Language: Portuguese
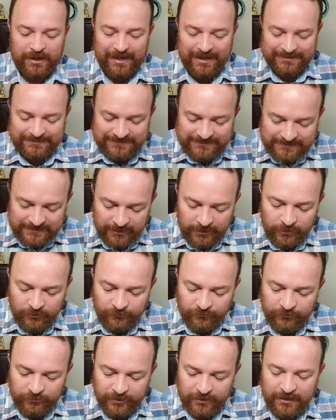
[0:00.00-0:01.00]
Assim
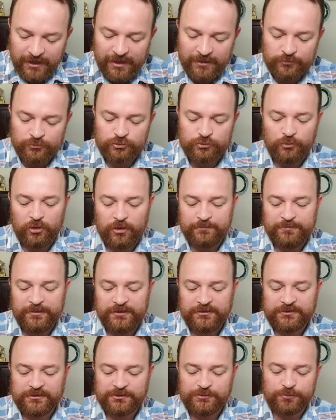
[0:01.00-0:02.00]
ficaram os
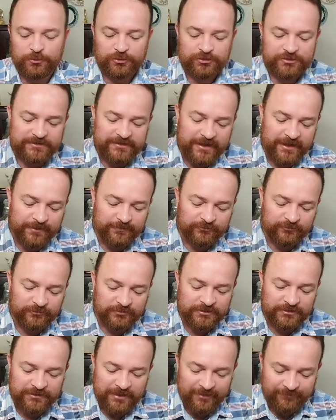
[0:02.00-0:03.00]
Moabitas por servo
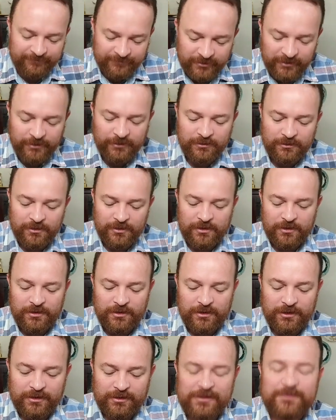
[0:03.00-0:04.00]
de Davi
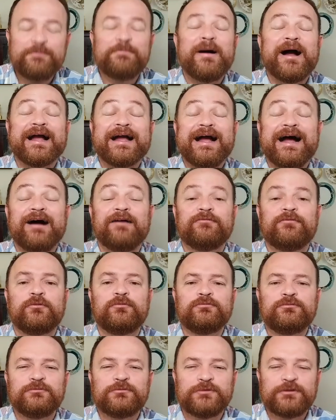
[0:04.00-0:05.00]
e lhe
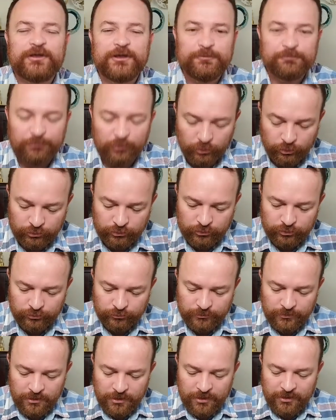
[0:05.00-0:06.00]
pagavam tributo.
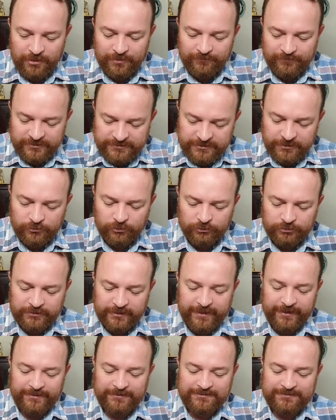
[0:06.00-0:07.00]
Versículo
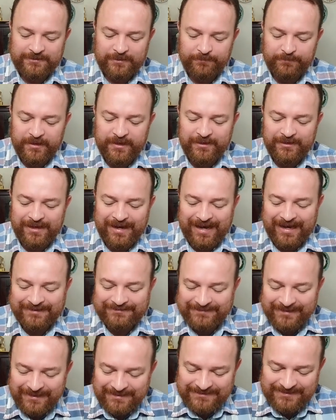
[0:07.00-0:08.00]
3: Também
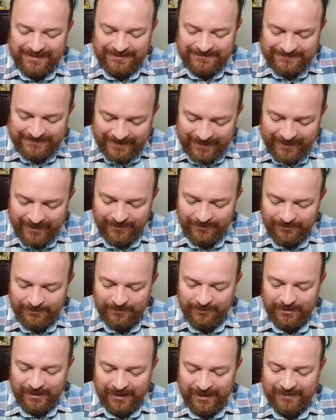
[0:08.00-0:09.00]
Adazazer
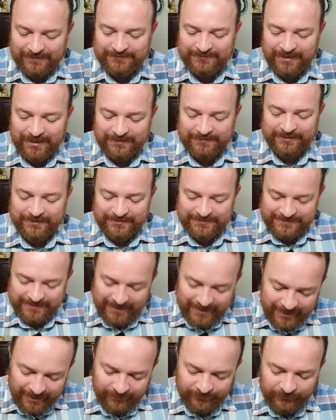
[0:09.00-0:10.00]

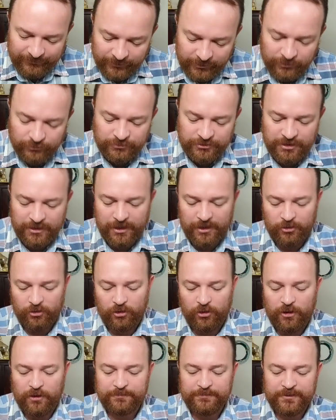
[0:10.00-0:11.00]
Adadezer, filho de
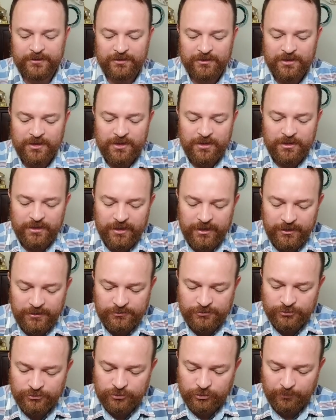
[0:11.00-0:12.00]
Reob, rei
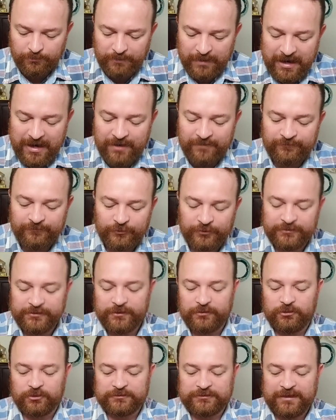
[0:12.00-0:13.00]
de Zobá, foi
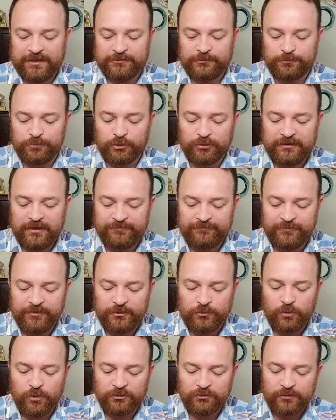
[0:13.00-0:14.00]
derrotado por
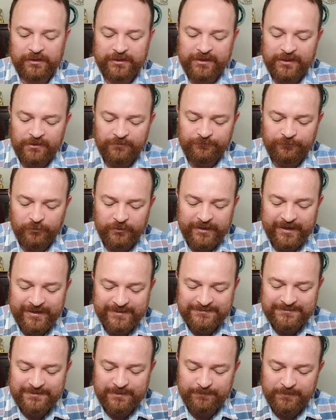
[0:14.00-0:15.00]
Davi quando aquele foi
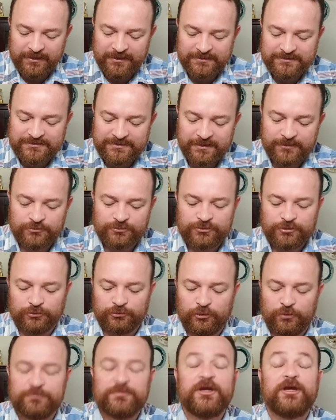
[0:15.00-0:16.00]
restabelecer o seu
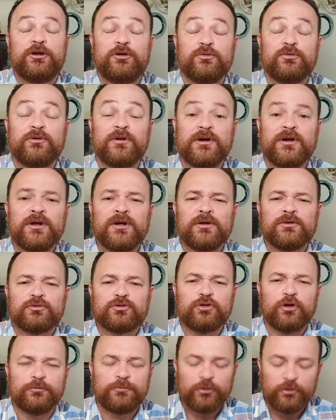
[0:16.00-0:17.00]
domínio
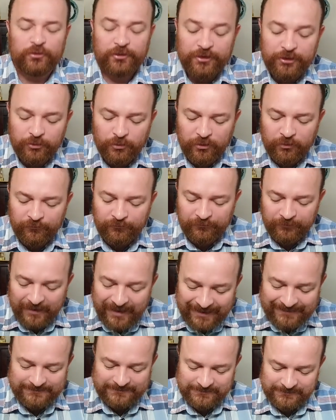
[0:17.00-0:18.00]
sobre o rio
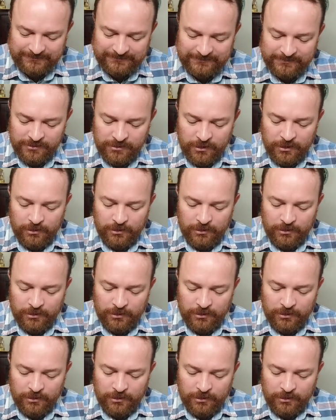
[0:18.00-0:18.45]
Eufrates.